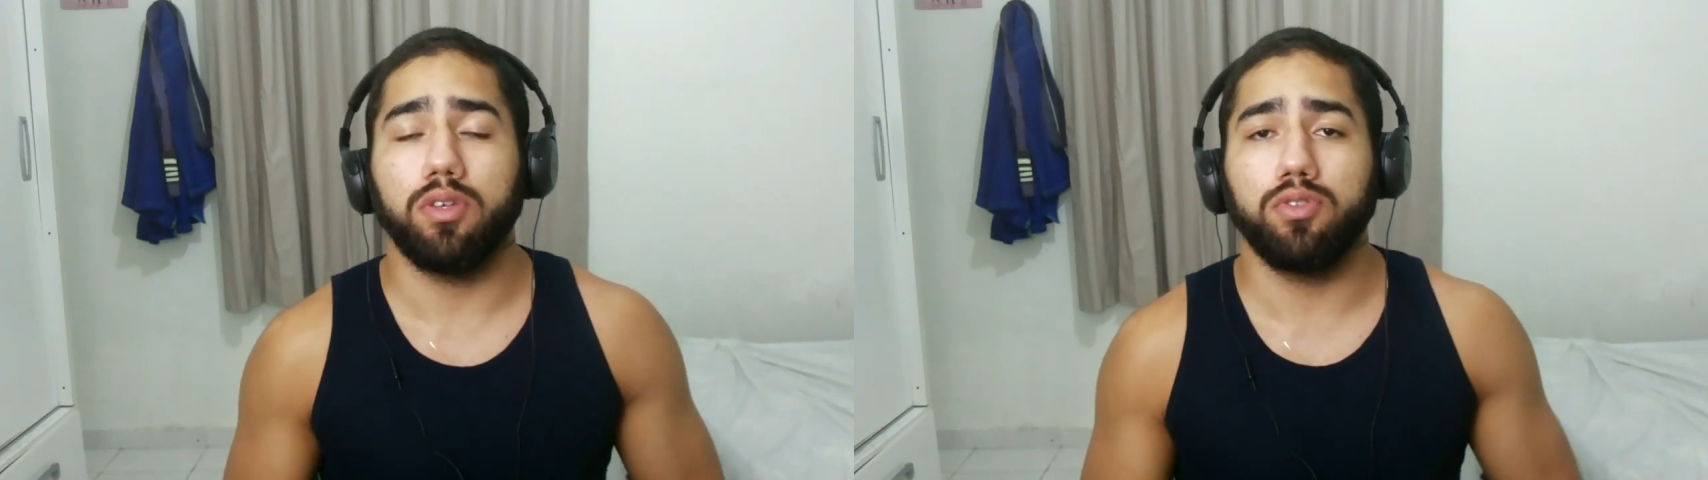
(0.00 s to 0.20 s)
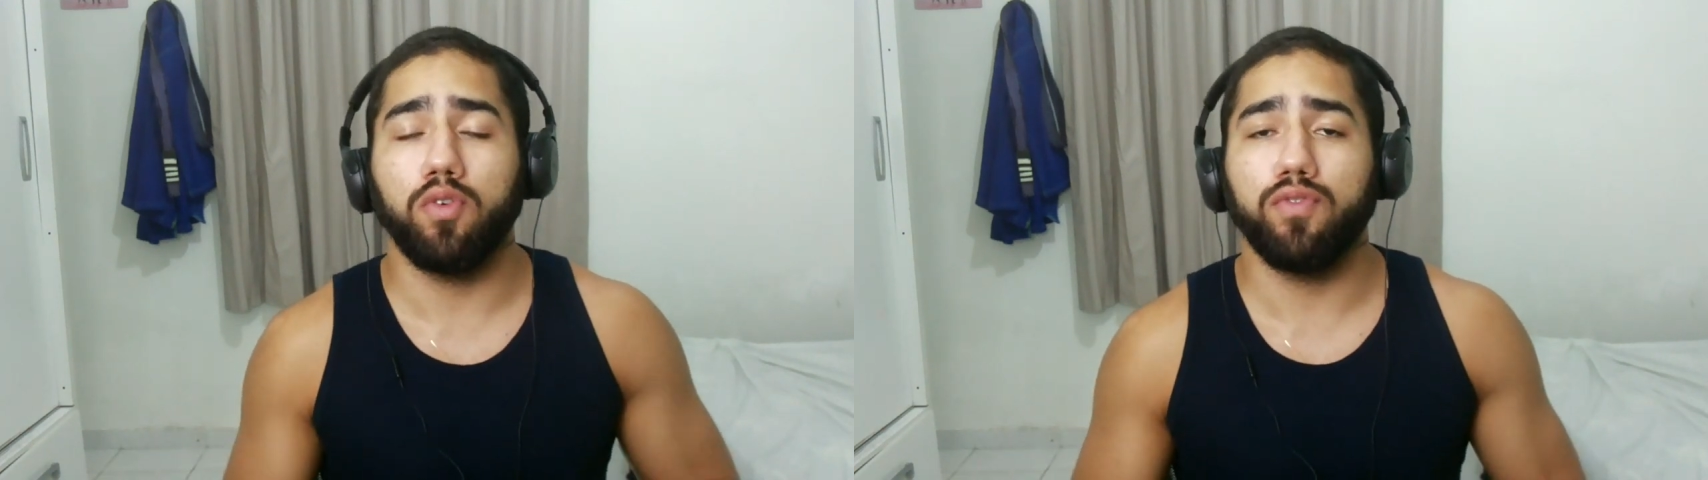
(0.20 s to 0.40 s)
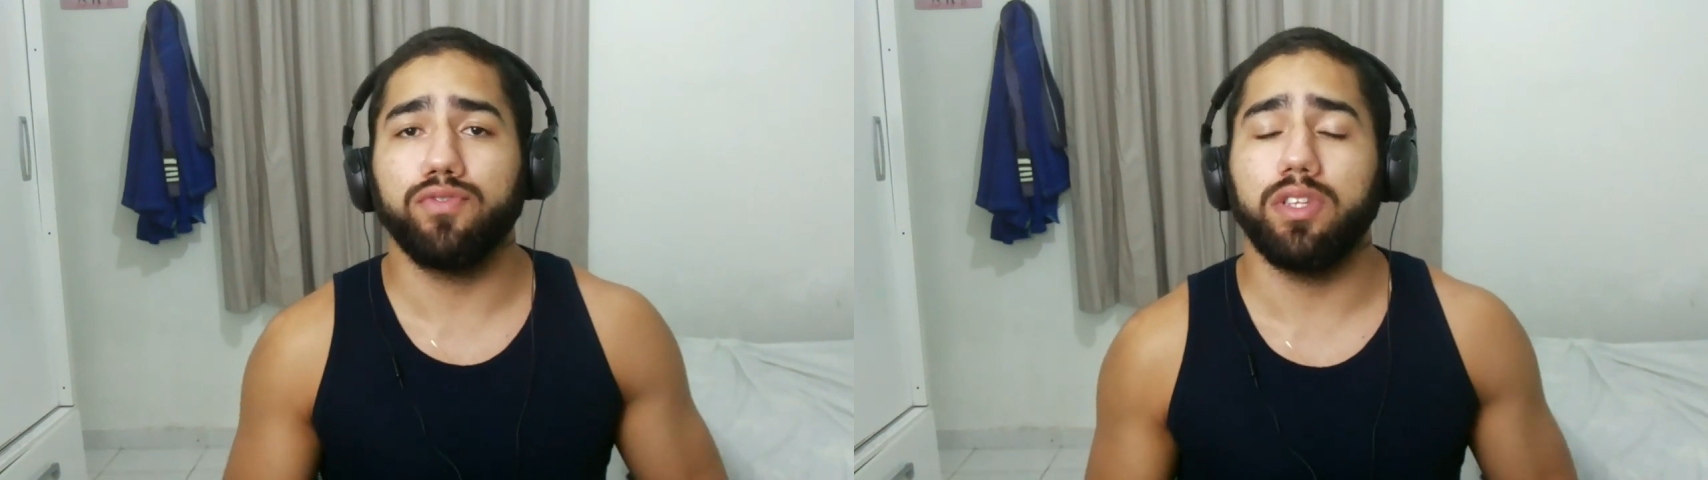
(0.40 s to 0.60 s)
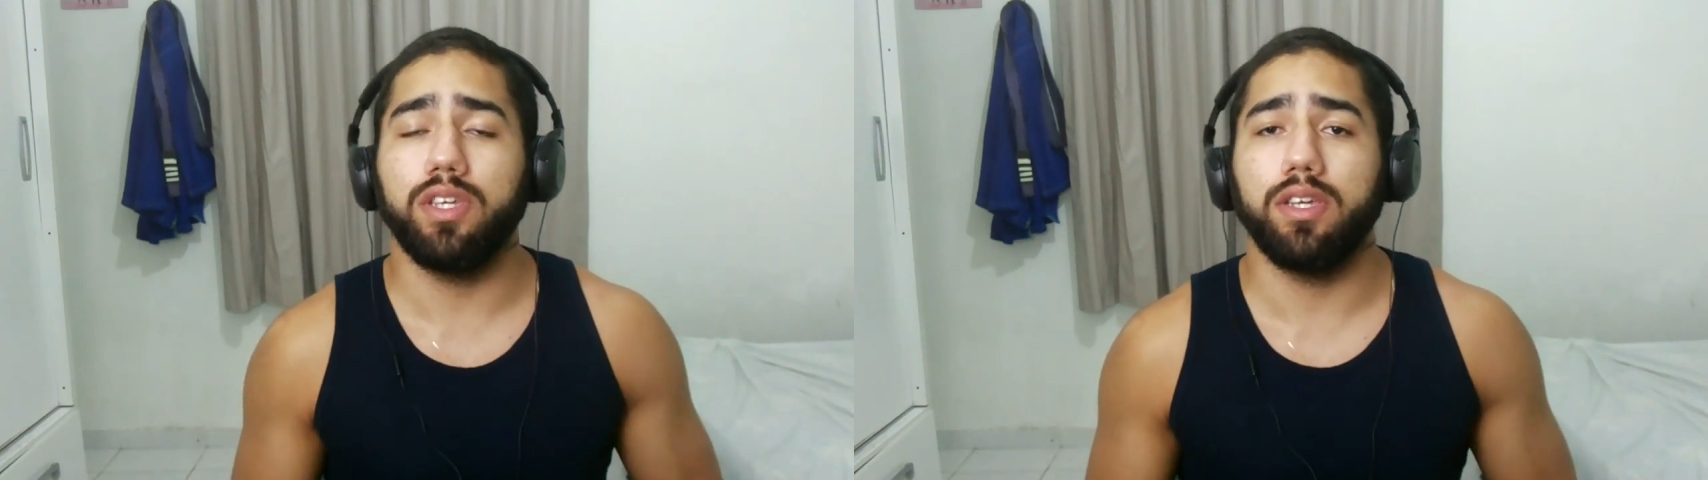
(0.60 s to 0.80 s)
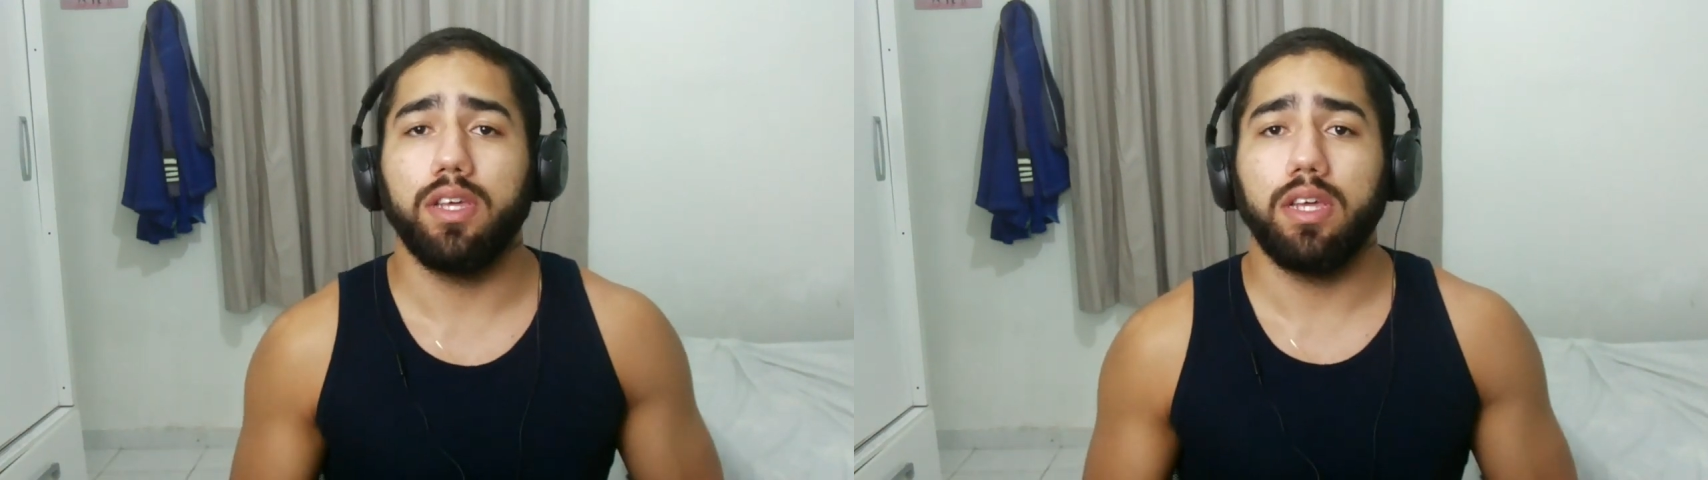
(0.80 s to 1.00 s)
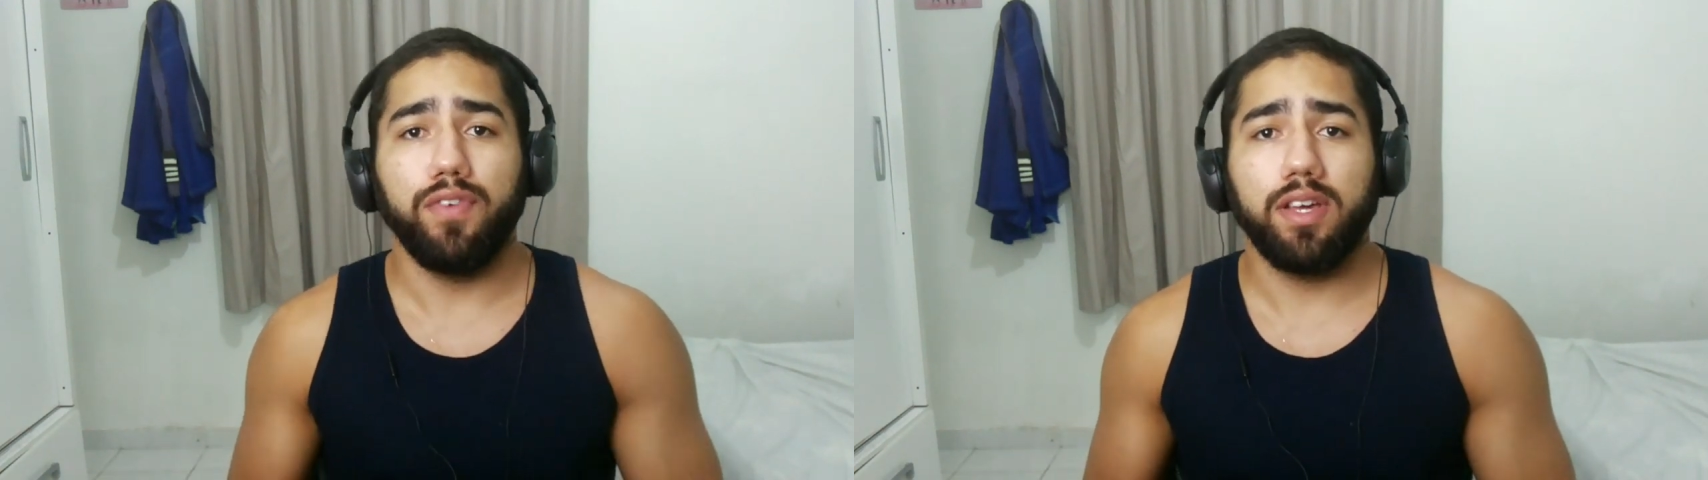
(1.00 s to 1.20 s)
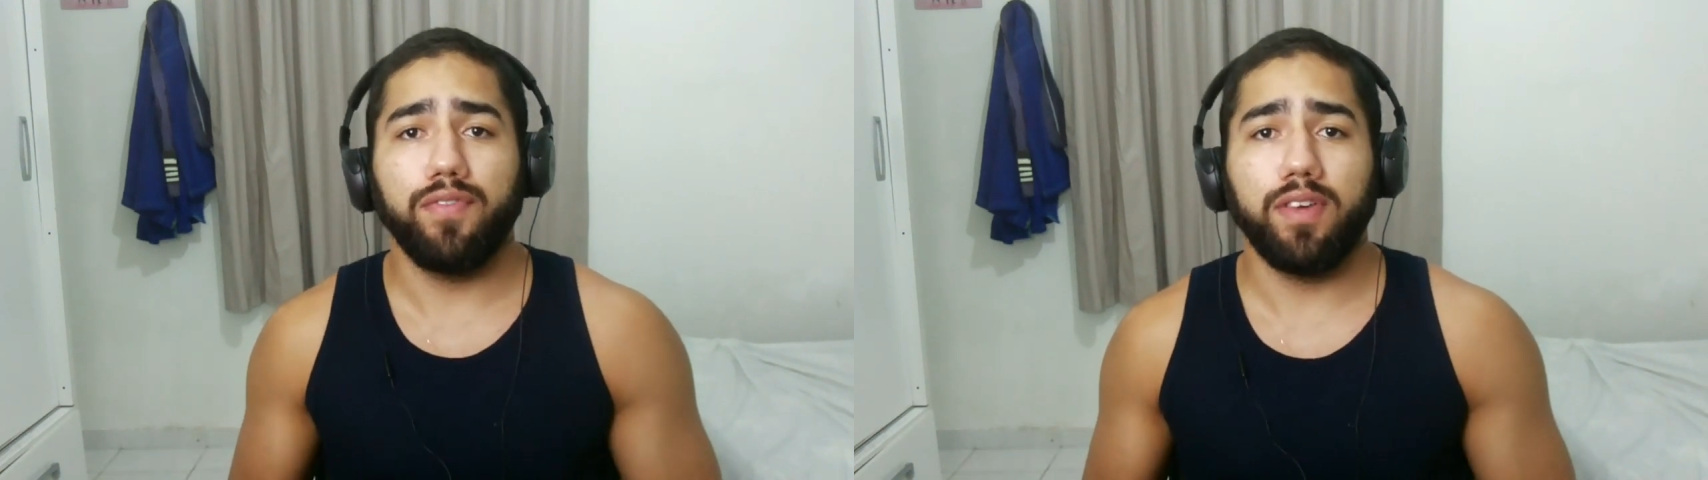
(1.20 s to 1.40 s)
não se confundir, fica,